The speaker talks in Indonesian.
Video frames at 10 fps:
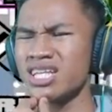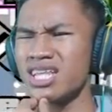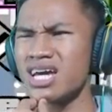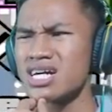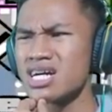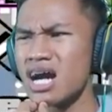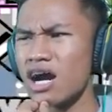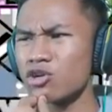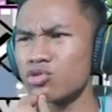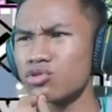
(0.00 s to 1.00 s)
kita
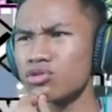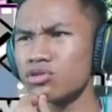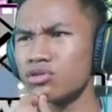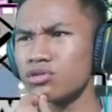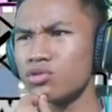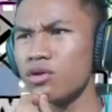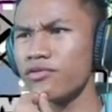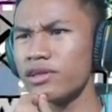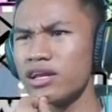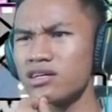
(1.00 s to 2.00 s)
harus, uh, eh, gue
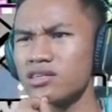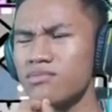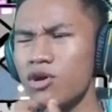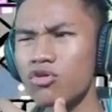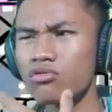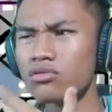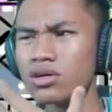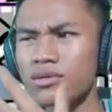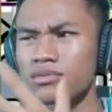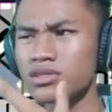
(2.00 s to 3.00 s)
feelingnya sih mau
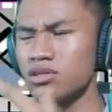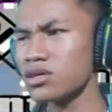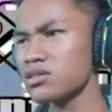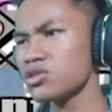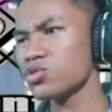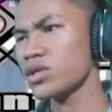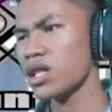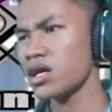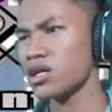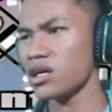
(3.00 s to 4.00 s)
uh, misinya si Sweet
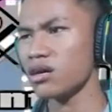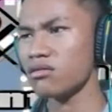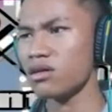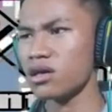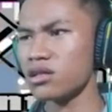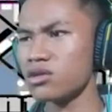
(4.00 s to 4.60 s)
lagi nih ya. Oke, kita